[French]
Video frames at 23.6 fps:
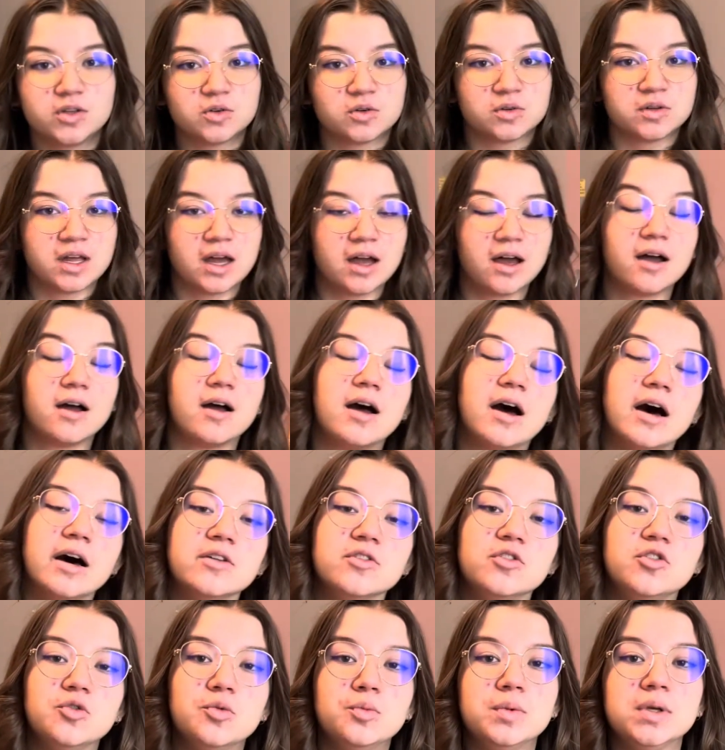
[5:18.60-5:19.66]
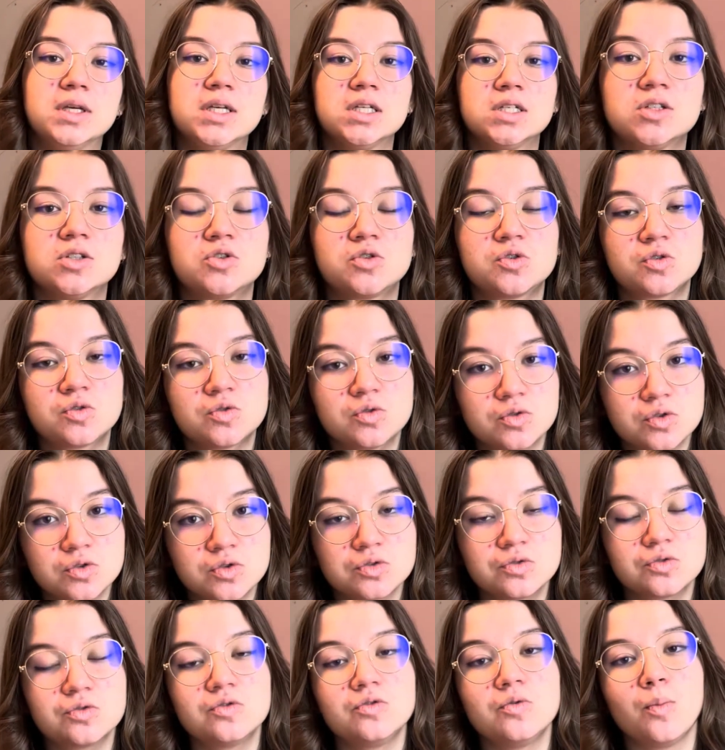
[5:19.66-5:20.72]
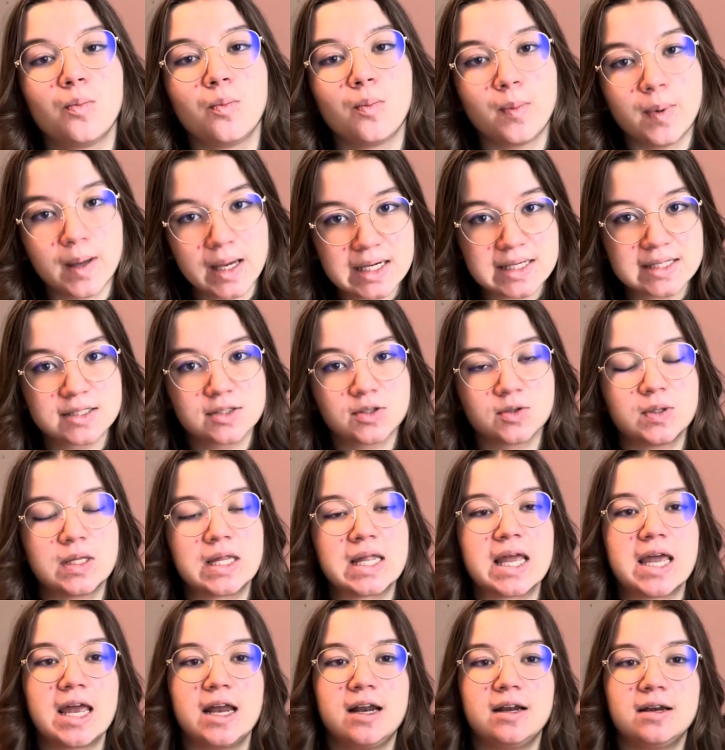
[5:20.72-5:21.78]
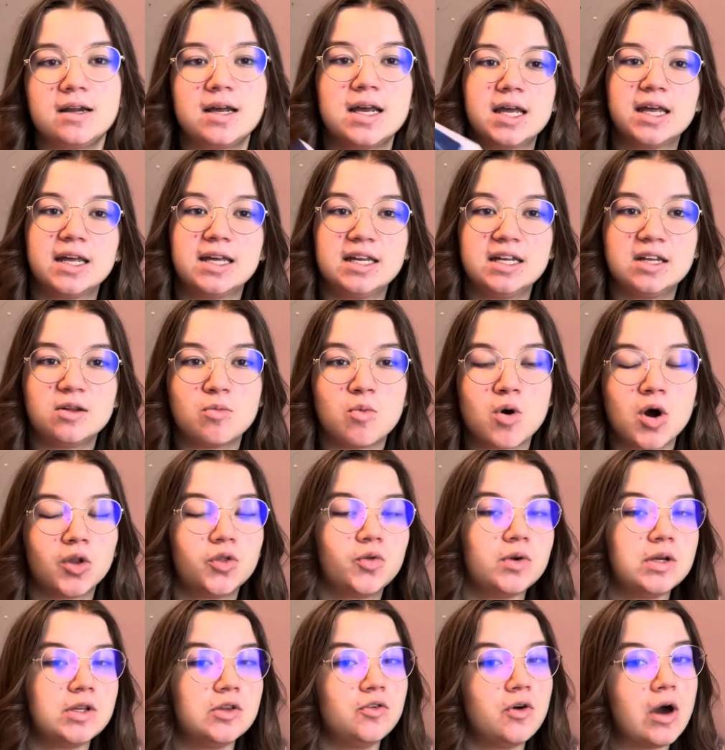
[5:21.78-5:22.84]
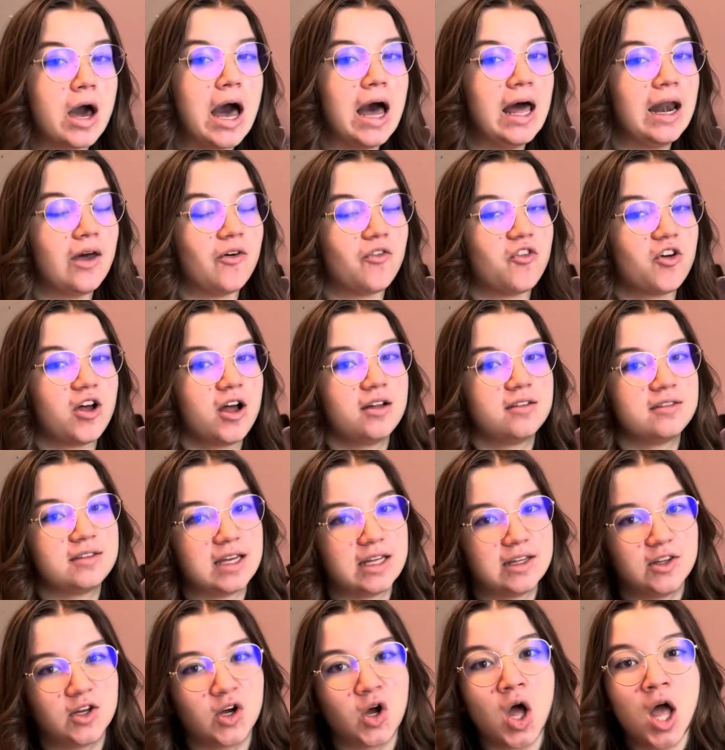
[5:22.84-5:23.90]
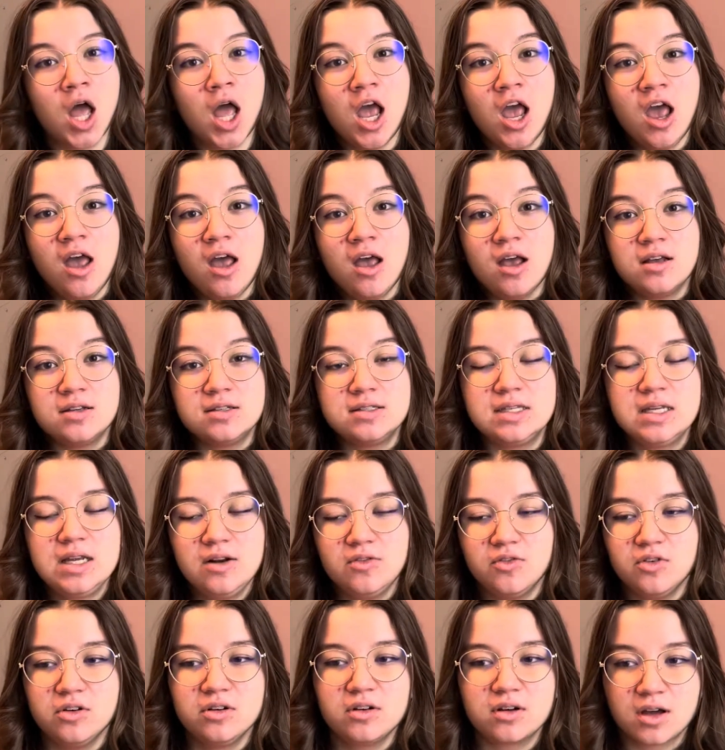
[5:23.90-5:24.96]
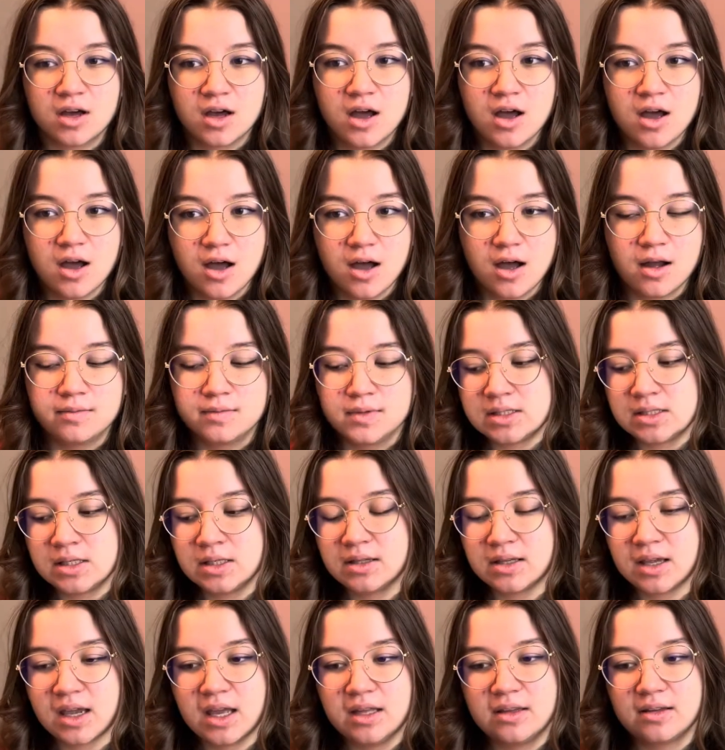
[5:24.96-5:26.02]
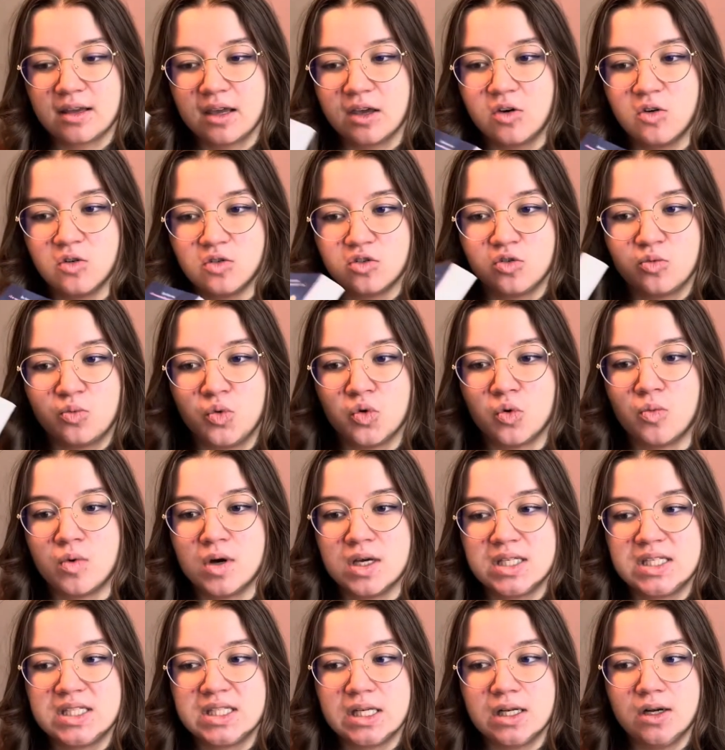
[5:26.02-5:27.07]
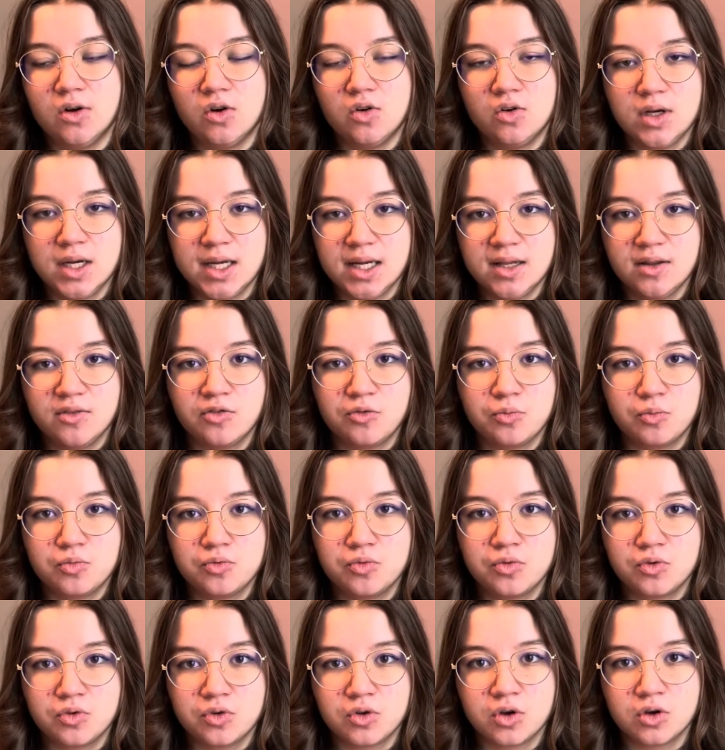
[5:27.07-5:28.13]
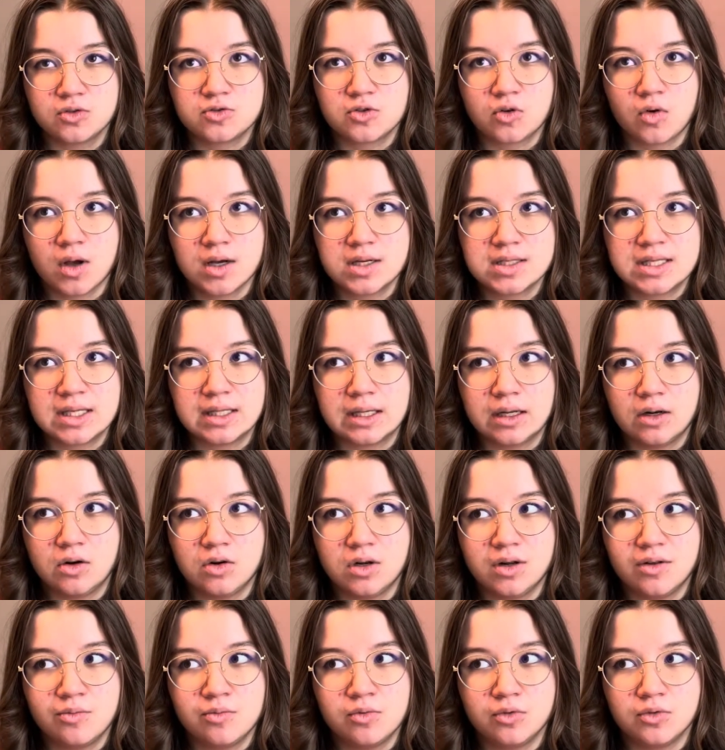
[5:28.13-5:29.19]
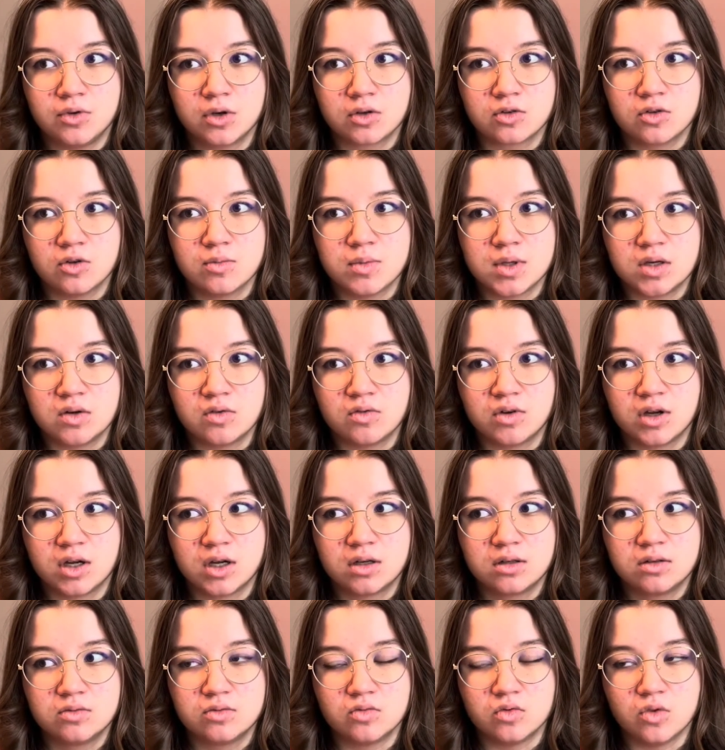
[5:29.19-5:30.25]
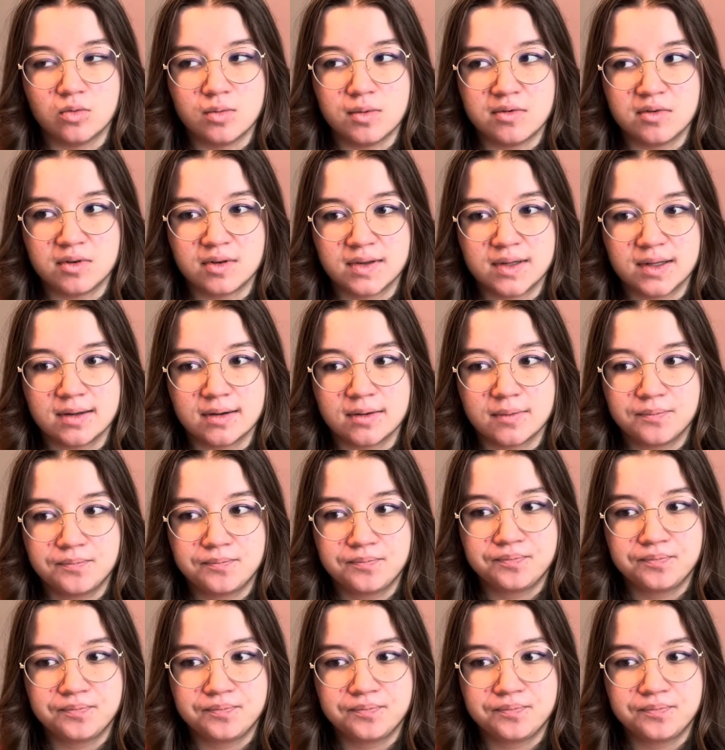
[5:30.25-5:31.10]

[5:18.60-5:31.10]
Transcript: on a un de mes chouchous personnels et ils meurent tous les deux à la fin. T'as Silvera. C'est très très connu pour moi, c'est le livre BookTok. Je crois que c'était le livre BookTok 2020, 2021.